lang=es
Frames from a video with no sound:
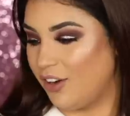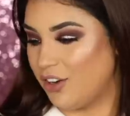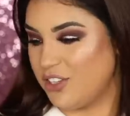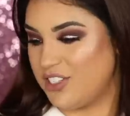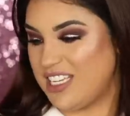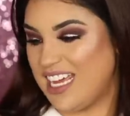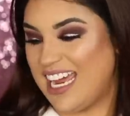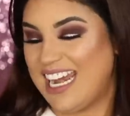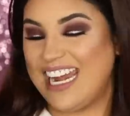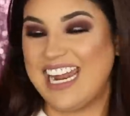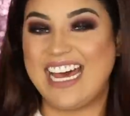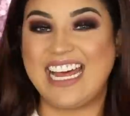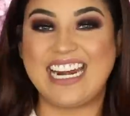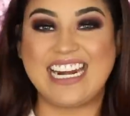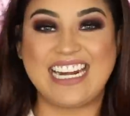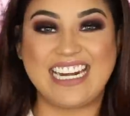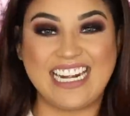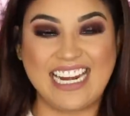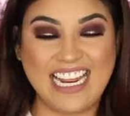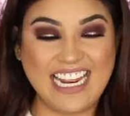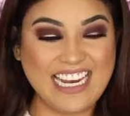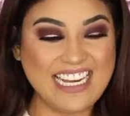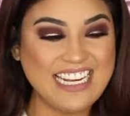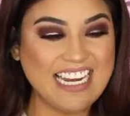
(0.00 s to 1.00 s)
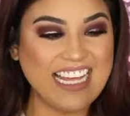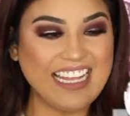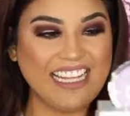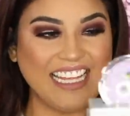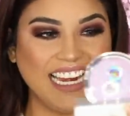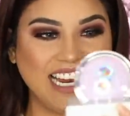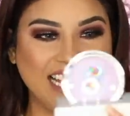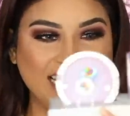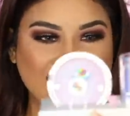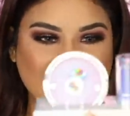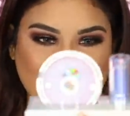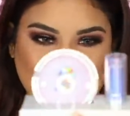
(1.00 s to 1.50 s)
o sea, la reina de
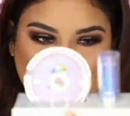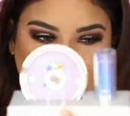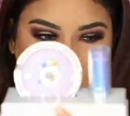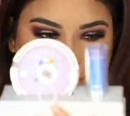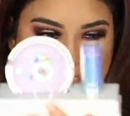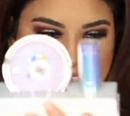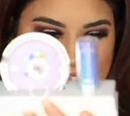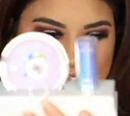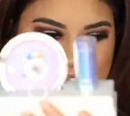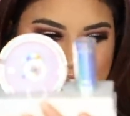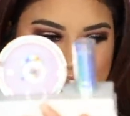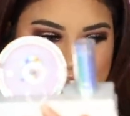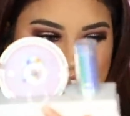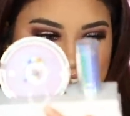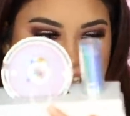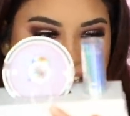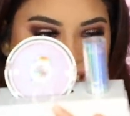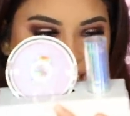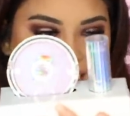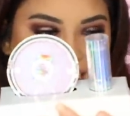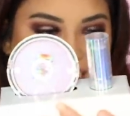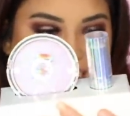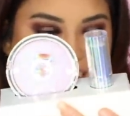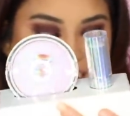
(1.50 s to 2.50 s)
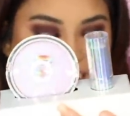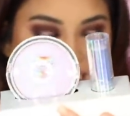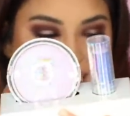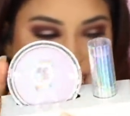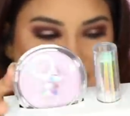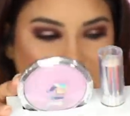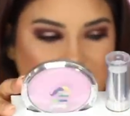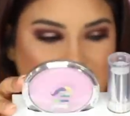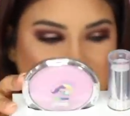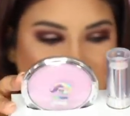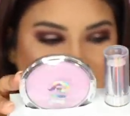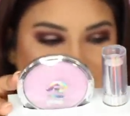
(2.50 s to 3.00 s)
la discoteca.
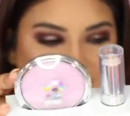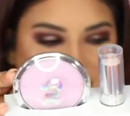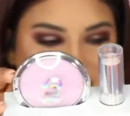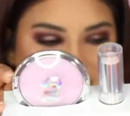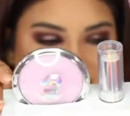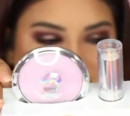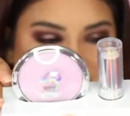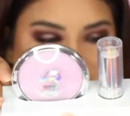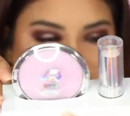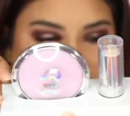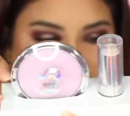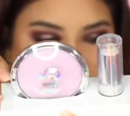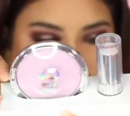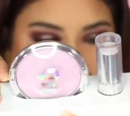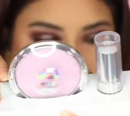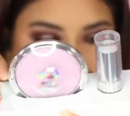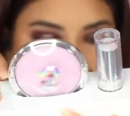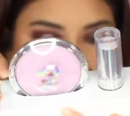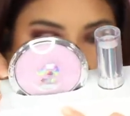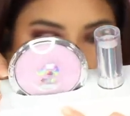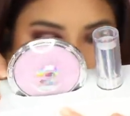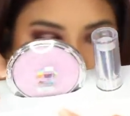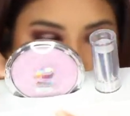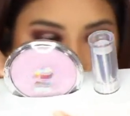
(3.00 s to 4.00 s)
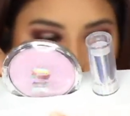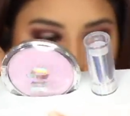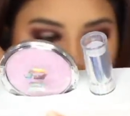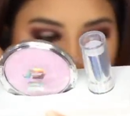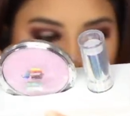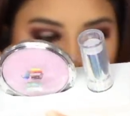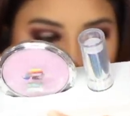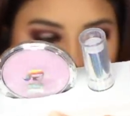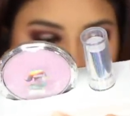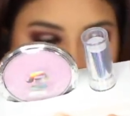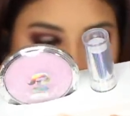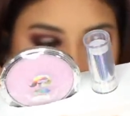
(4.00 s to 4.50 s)
Y es estos
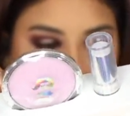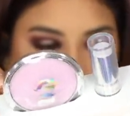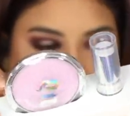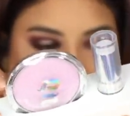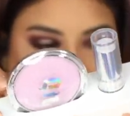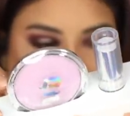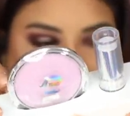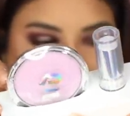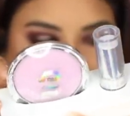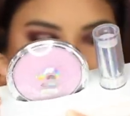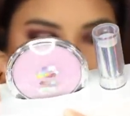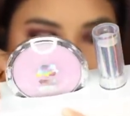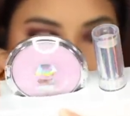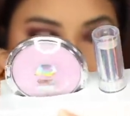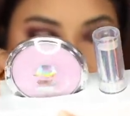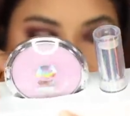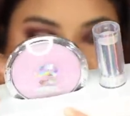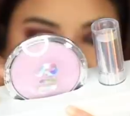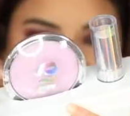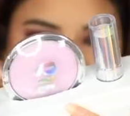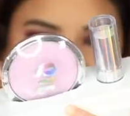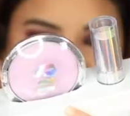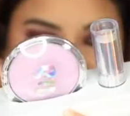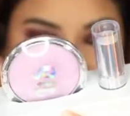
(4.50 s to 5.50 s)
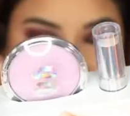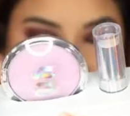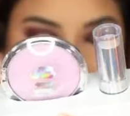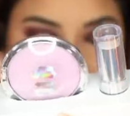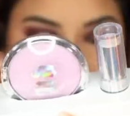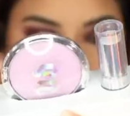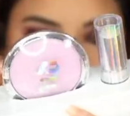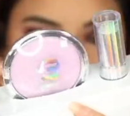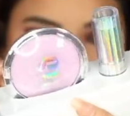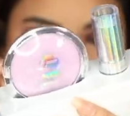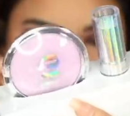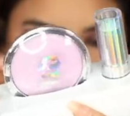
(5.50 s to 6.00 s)
productos que es para
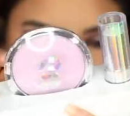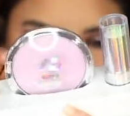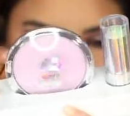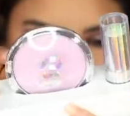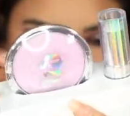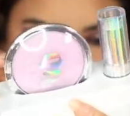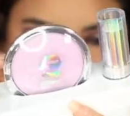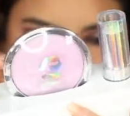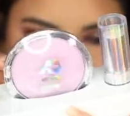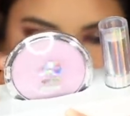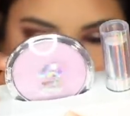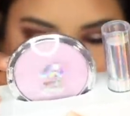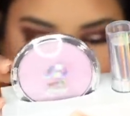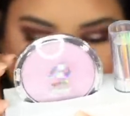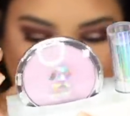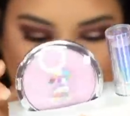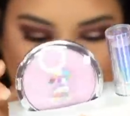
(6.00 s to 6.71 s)
iluminar.